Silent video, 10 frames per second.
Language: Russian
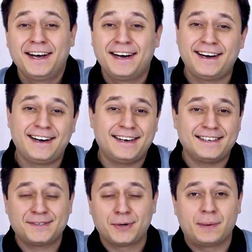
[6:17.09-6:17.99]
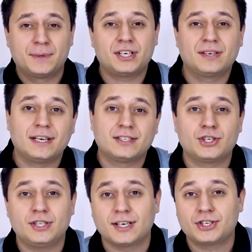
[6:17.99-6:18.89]
А, сокет
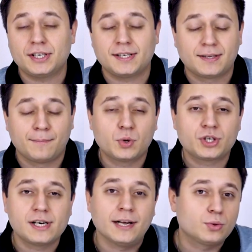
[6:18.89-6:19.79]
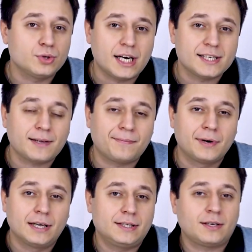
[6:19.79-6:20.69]
BSH2066 это больше для энтузиастов и
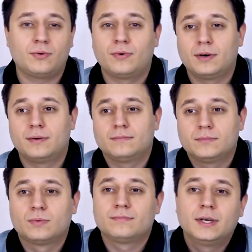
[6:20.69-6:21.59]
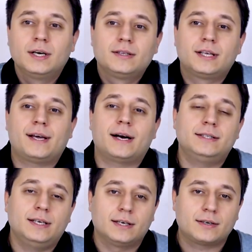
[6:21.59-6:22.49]
для тех, кого, ну, до хера
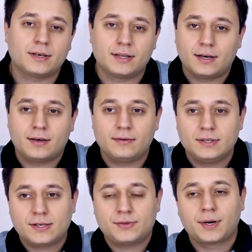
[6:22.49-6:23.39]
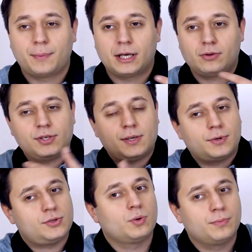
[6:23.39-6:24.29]
денег. Это не совсем ко мне относится,
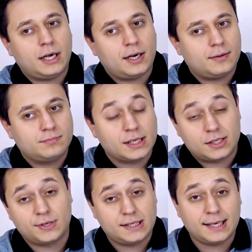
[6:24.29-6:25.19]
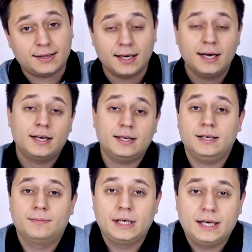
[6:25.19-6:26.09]
просто у меня тестовый стенд,
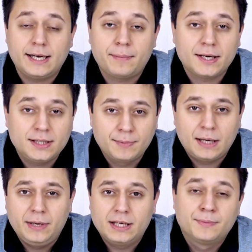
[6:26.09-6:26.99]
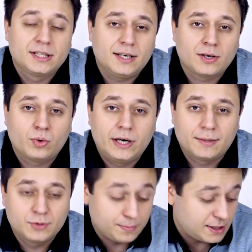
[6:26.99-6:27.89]
и мне необходимо иметь материнку на
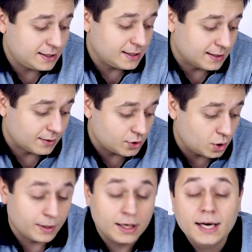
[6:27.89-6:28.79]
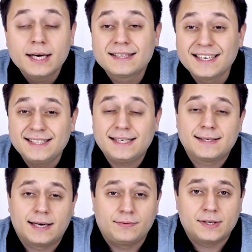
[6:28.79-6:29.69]
этом чипсете для того, чтобы тестить,
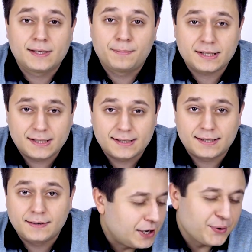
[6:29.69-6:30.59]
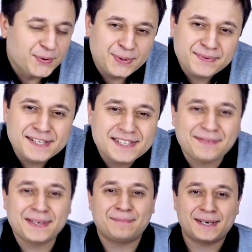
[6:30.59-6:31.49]
соответственно, соответственно, процессоры. И вот тут
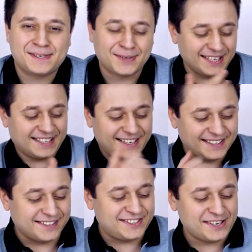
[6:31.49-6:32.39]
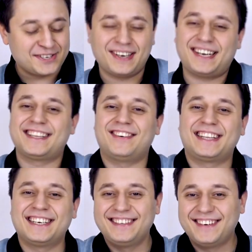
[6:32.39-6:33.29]
внезапное происходит. Intel все же
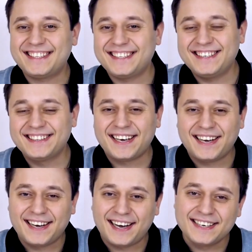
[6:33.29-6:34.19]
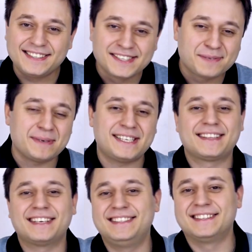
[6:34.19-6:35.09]
выкатывает i9 на
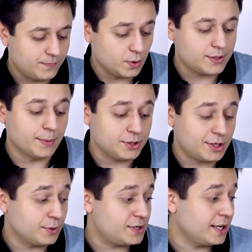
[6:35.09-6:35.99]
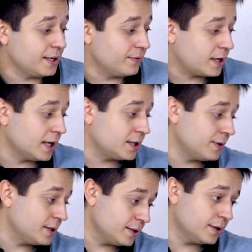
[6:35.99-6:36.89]
1151. Ну и само собой следом
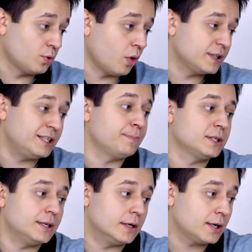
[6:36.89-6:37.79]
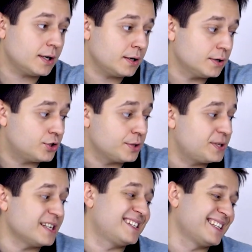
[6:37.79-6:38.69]
выкатывает и новый тип материнок, э,
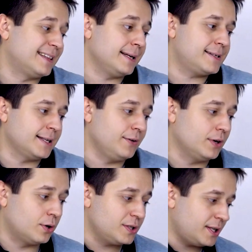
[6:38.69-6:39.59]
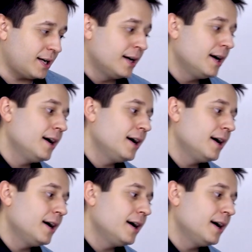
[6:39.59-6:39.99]
чипсет Z390.